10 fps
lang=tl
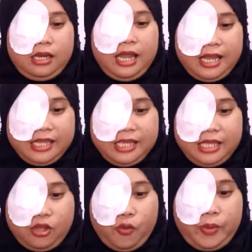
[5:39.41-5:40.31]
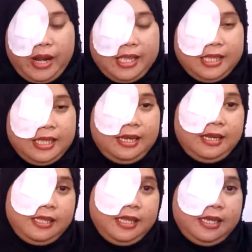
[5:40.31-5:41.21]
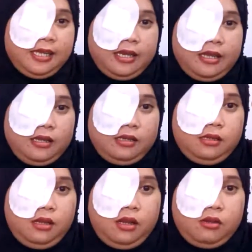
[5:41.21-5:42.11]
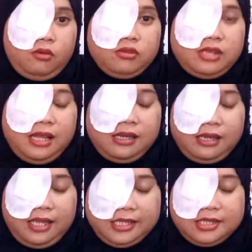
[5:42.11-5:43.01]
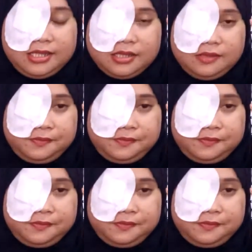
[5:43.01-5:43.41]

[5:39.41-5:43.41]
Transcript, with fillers: lalagyan kita, operahan kita, lalagyan ng, ng contact lens,